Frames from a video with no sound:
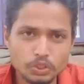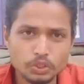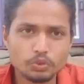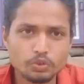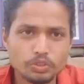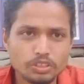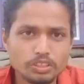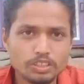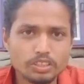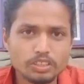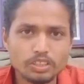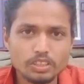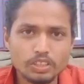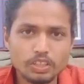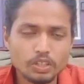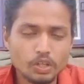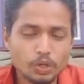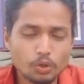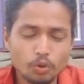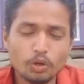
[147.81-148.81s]
স্কুটি
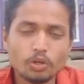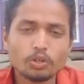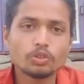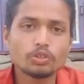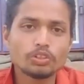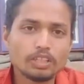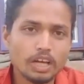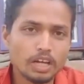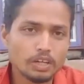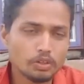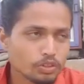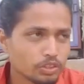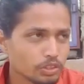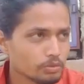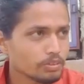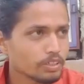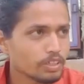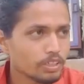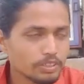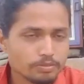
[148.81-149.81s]
কন্ট্রোল না করতে
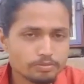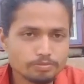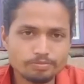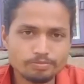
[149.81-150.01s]
পারলে